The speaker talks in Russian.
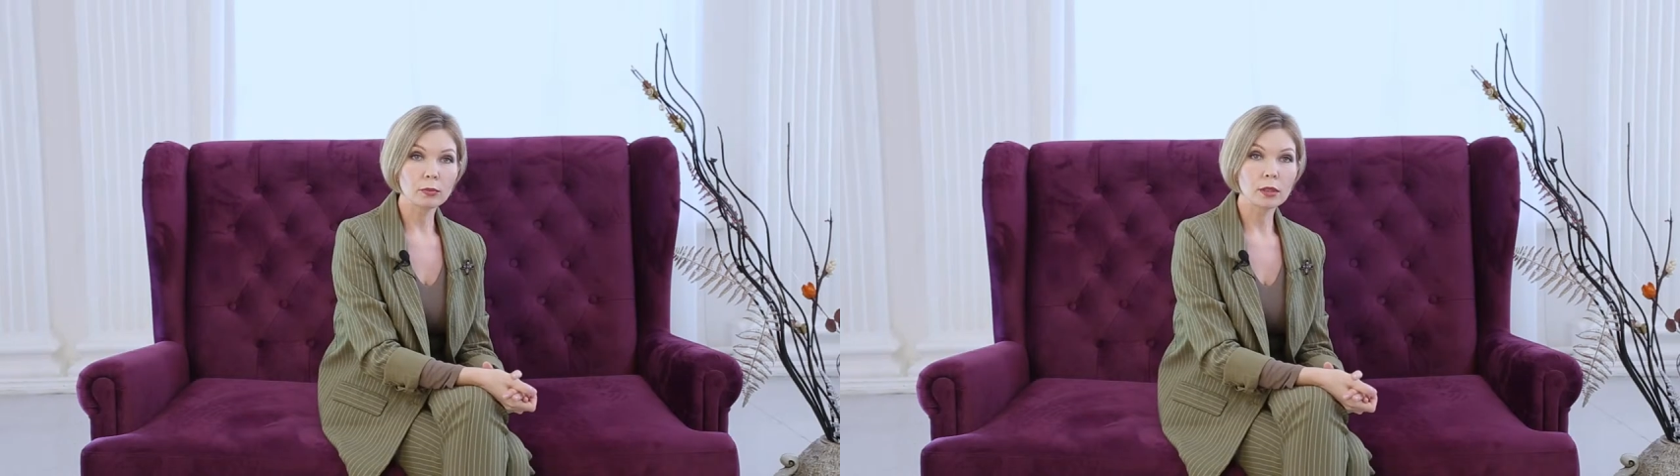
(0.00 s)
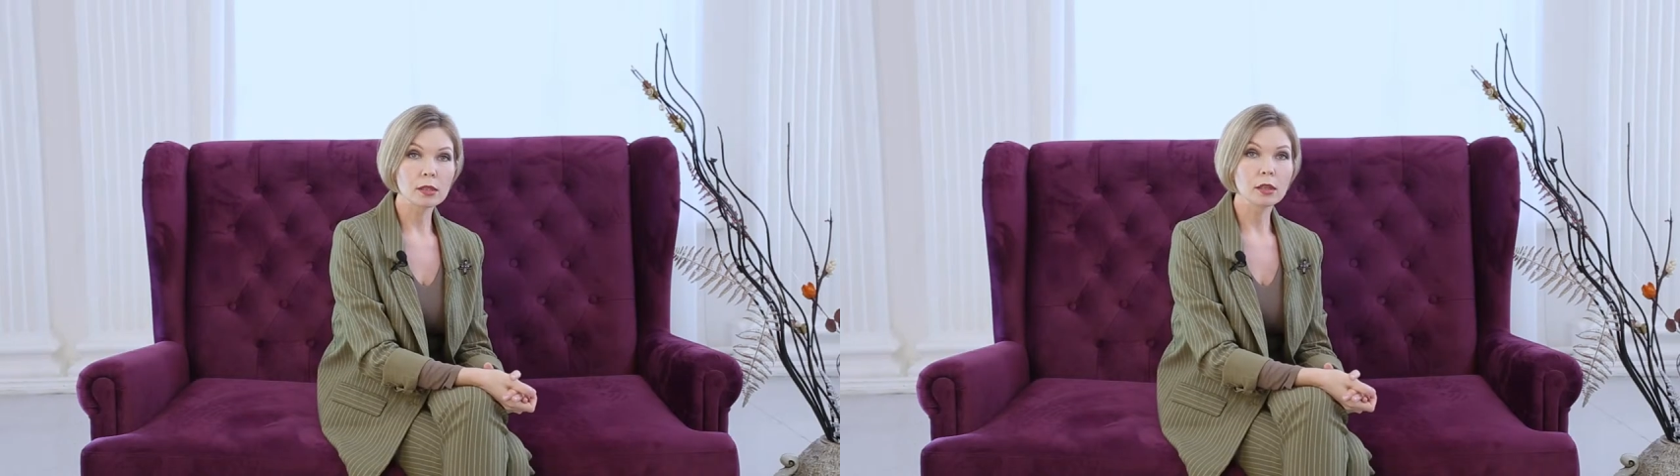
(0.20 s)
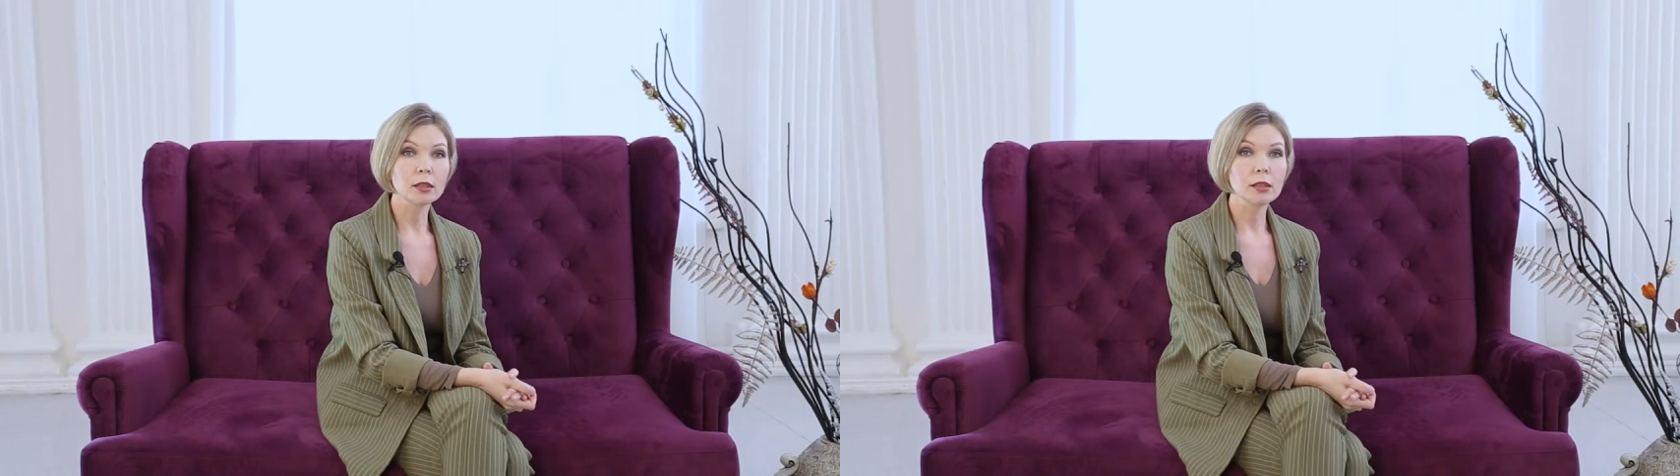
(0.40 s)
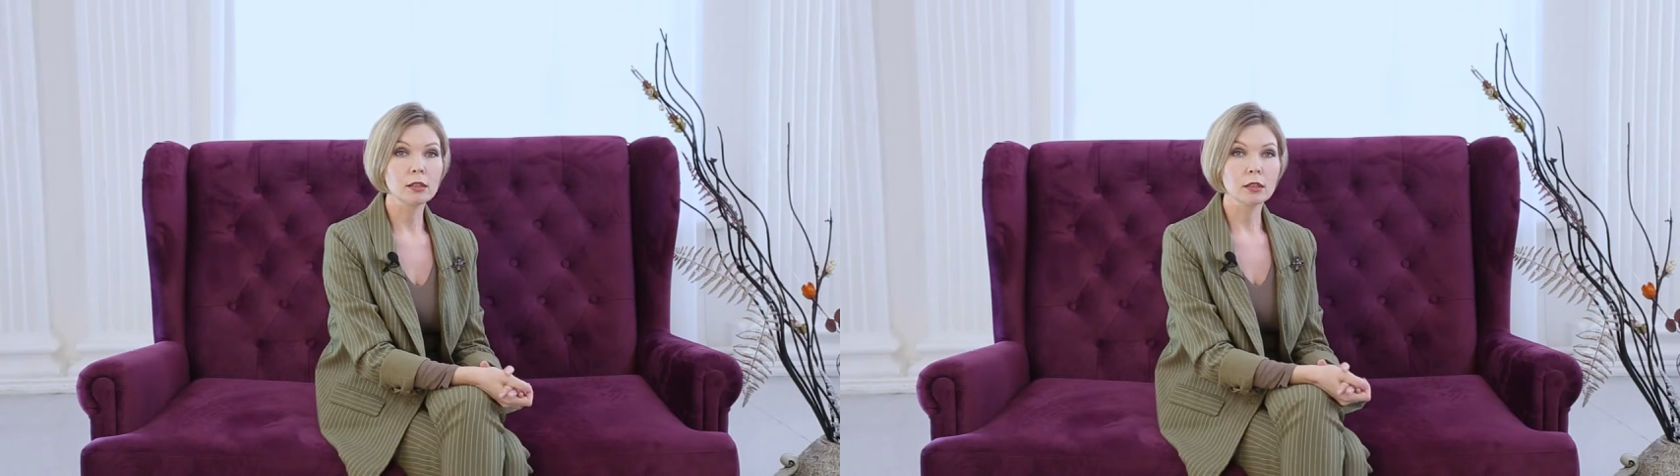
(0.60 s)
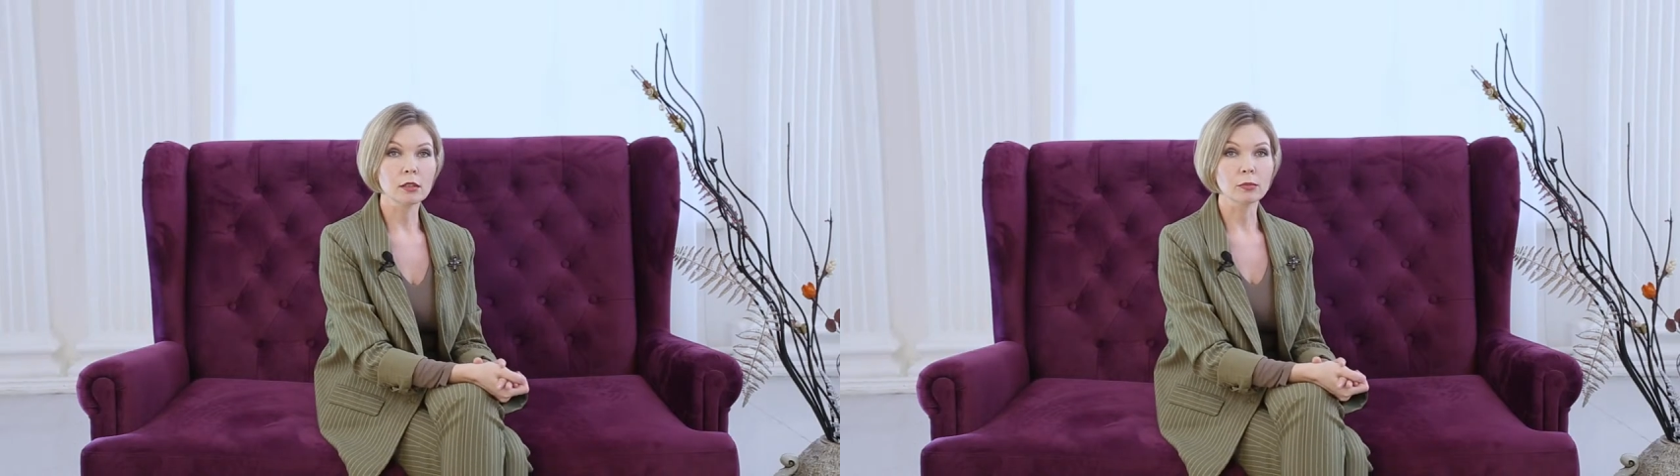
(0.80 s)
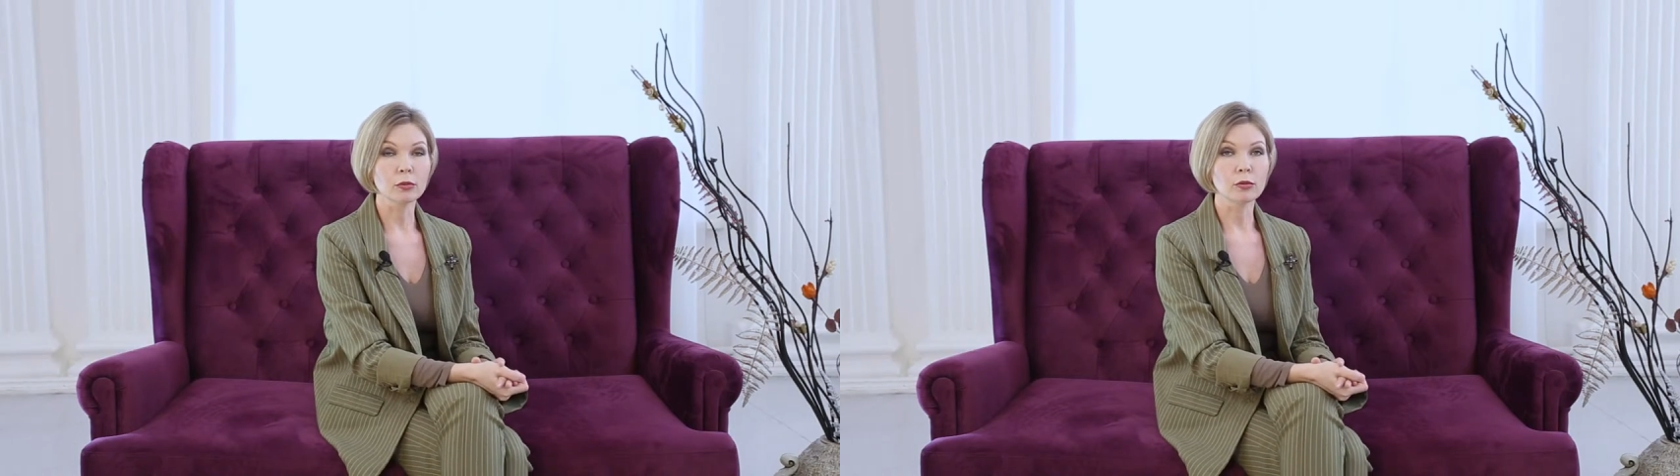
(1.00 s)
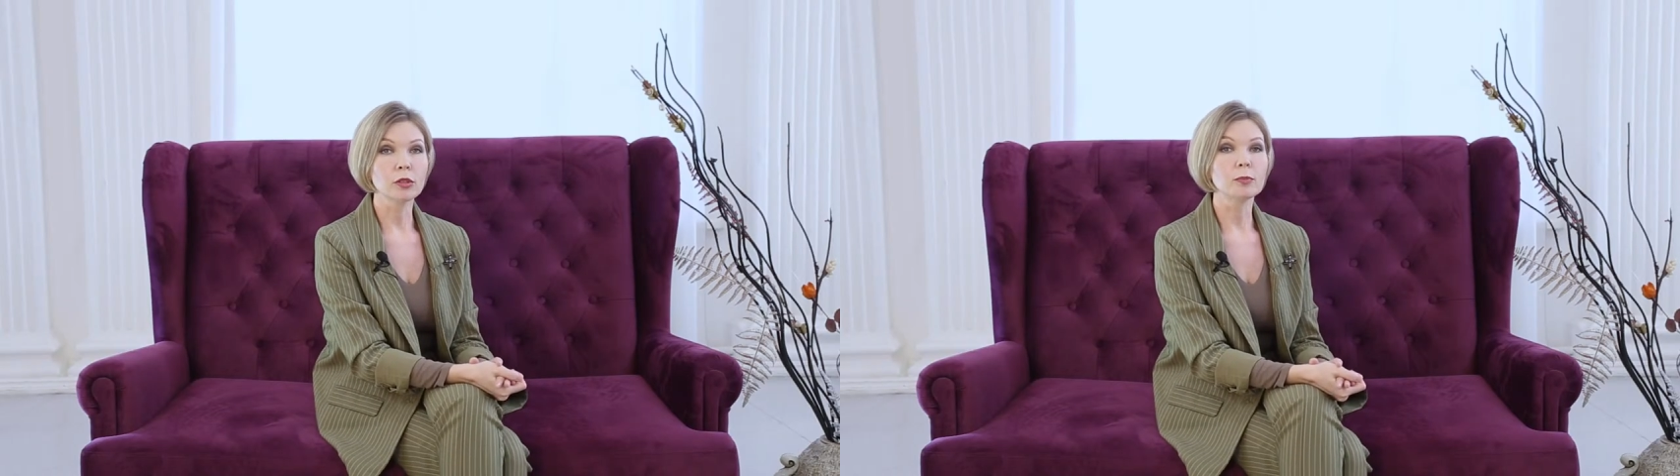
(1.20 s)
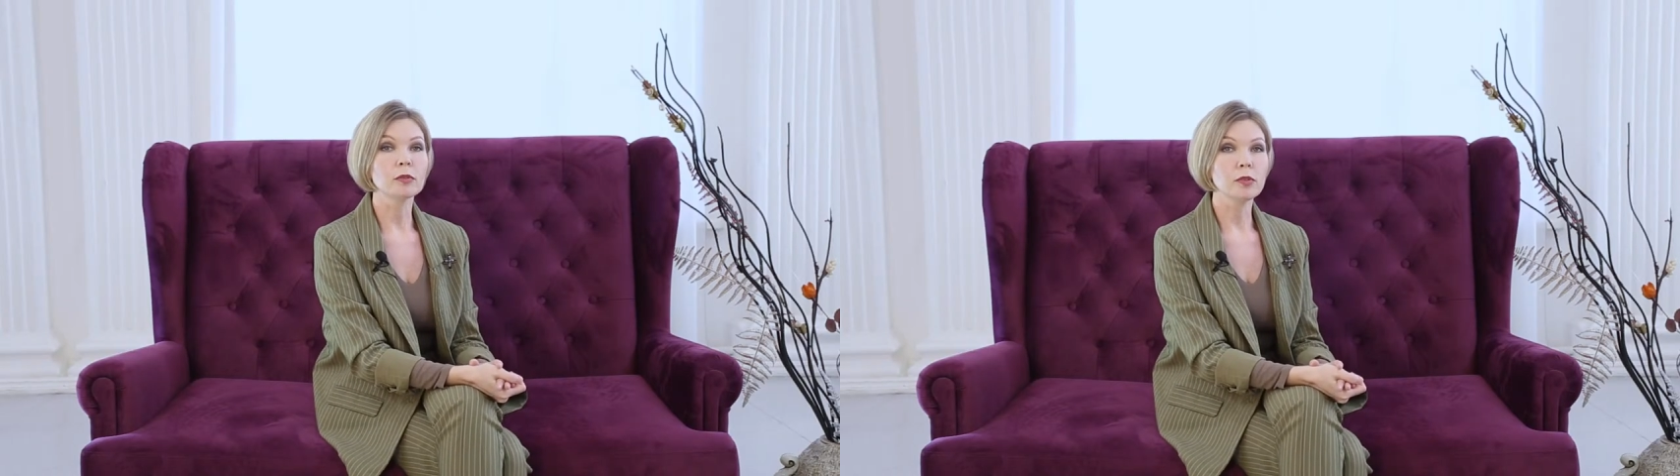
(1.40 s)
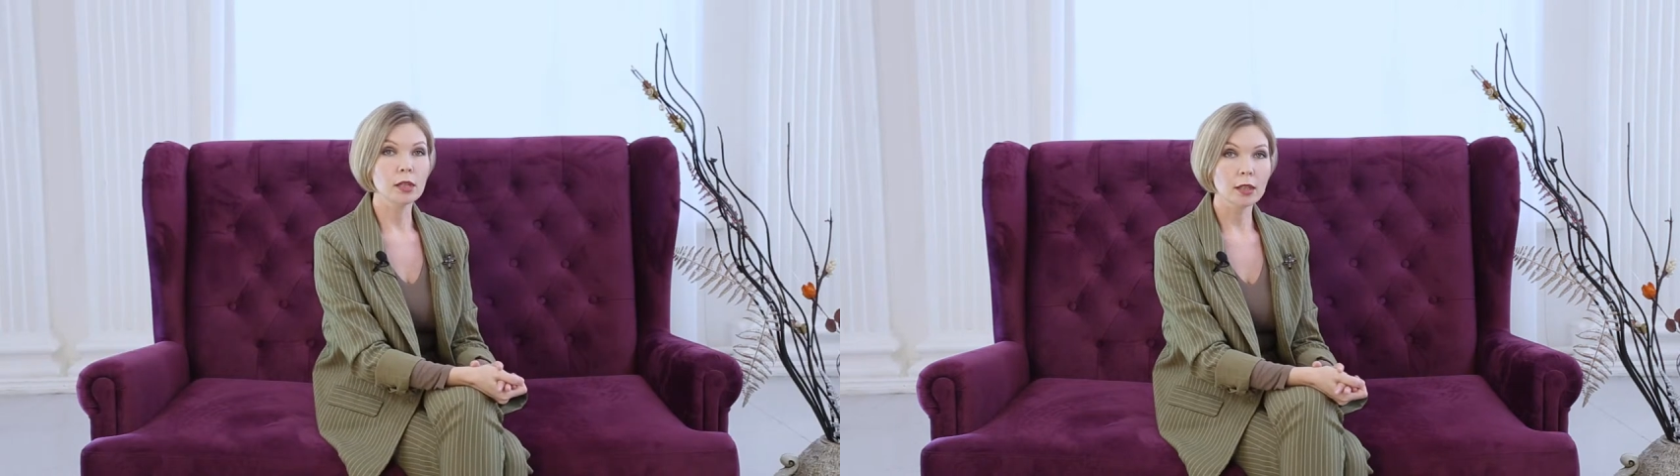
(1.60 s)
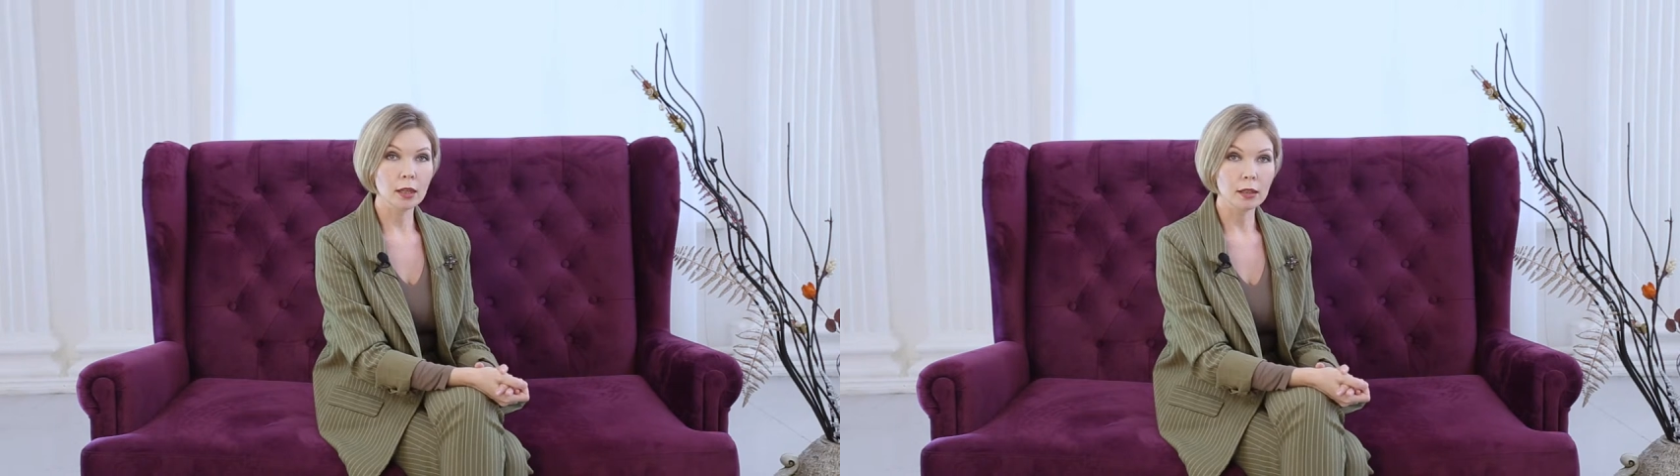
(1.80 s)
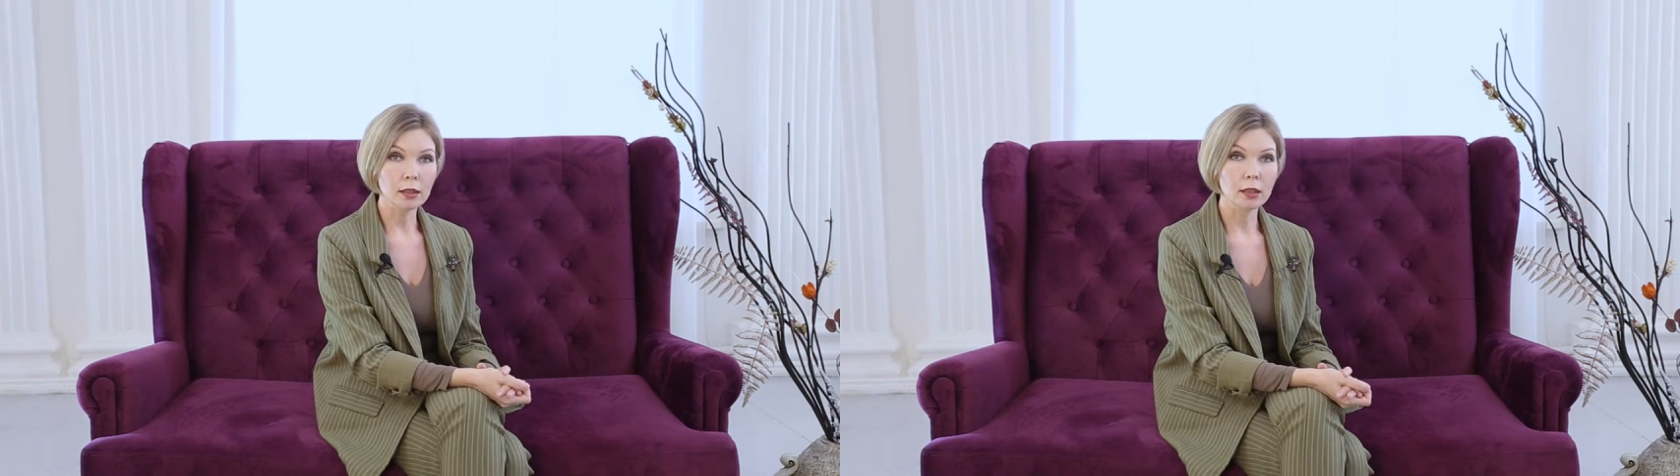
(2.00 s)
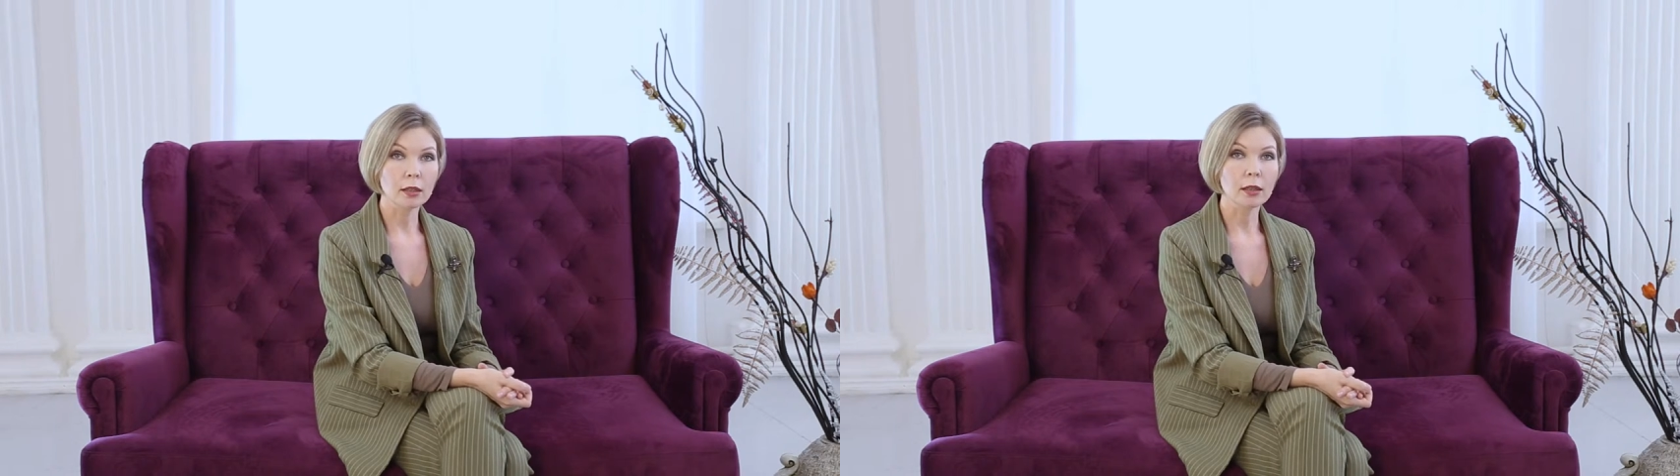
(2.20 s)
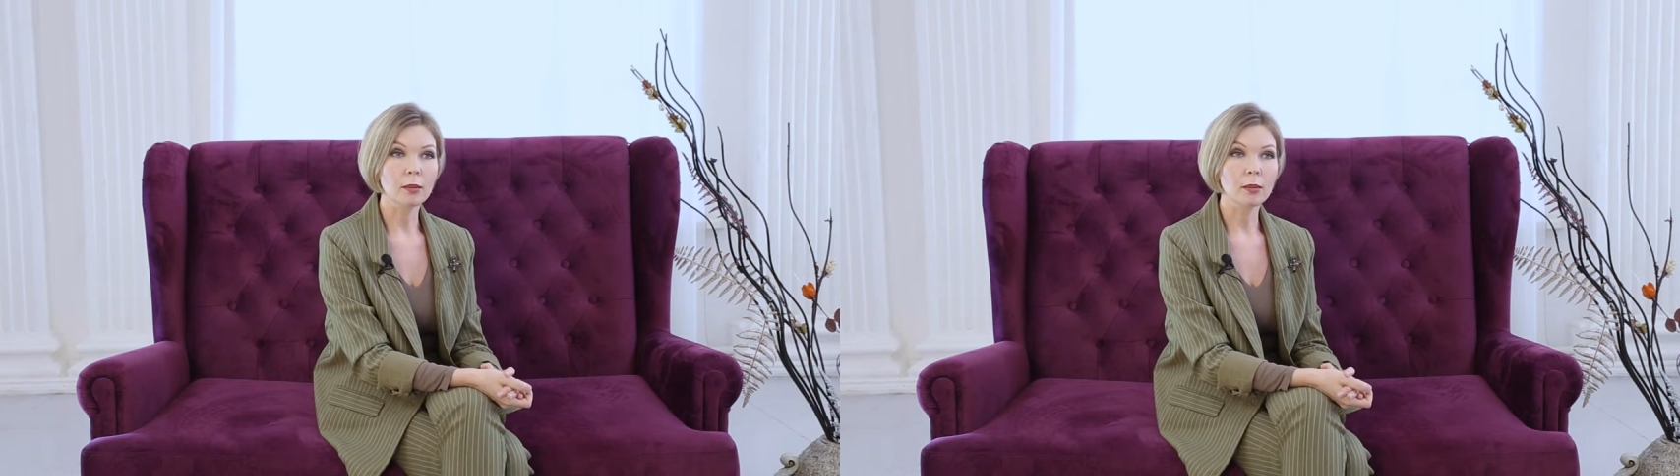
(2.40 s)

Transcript: мне стало интересно получить профессиональное